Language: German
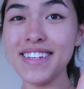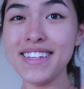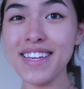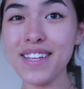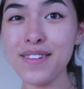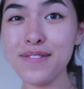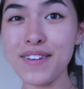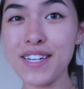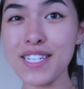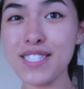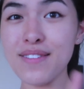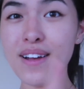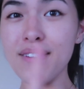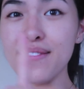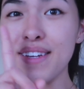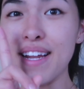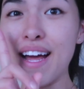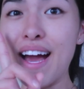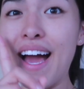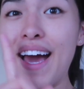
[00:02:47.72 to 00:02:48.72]
Jedenfalls
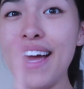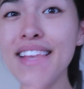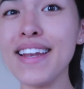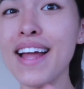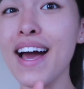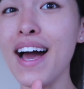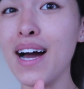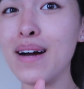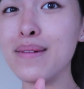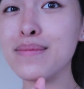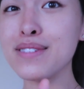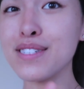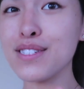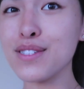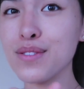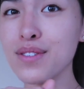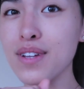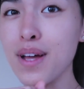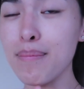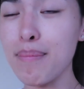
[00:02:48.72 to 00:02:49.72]
waren wir da einen Abend
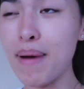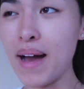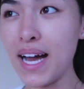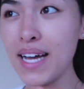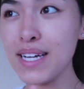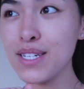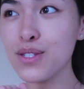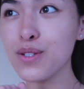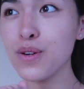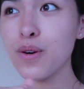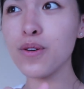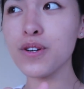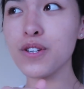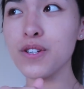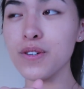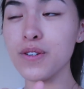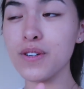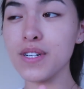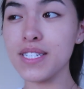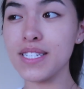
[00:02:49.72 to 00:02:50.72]
in so einer Bar in
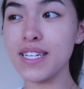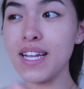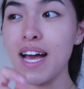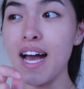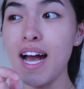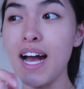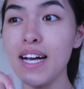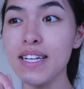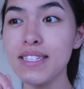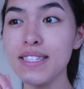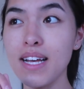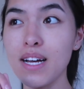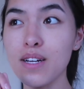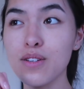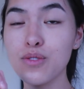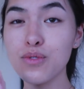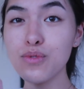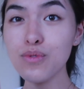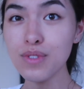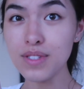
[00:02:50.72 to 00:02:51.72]
Tokio, in
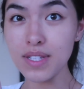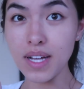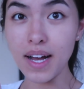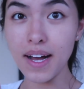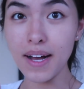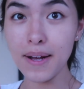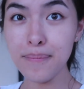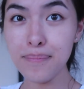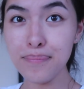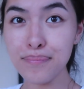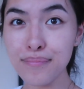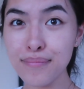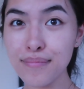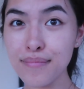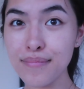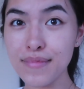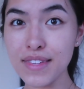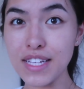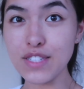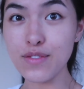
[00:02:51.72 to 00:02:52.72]
Asakusa.
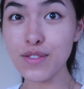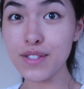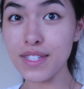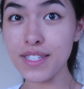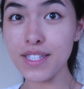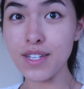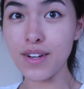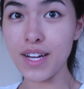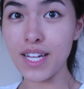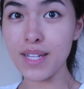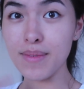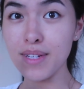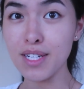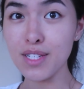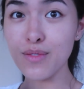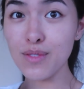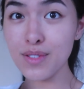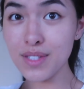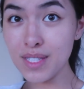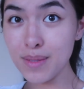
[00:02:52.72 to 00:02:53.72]
Das wusste ich auch gar nicht mehr,
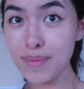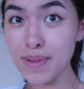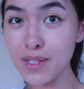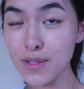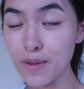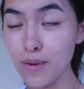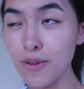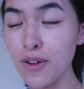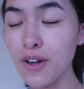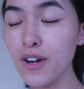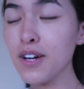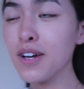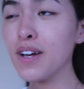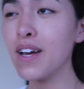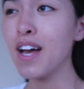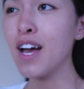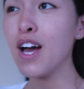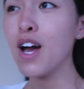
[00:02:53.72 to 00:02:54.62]
das wusste die Person noch.